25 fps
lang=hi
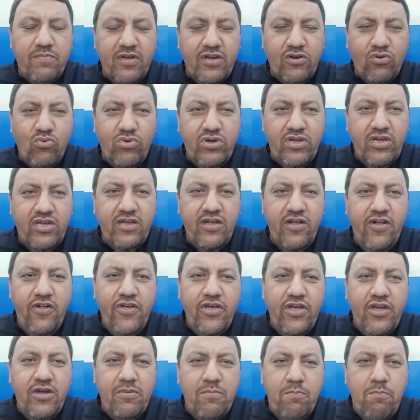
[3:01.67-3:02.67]
पे कोई
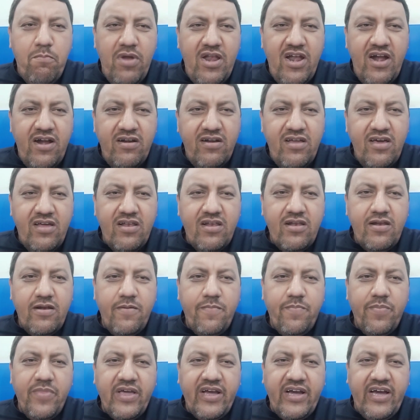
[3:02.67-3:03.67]
बलेंडर
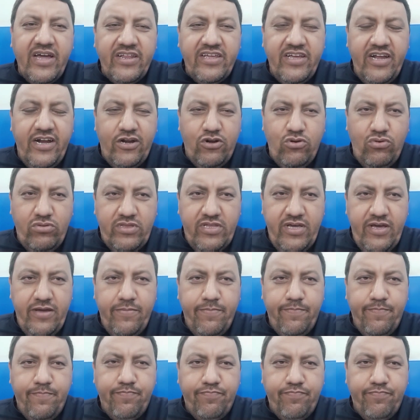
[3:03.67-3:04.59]
क्रिएट होता है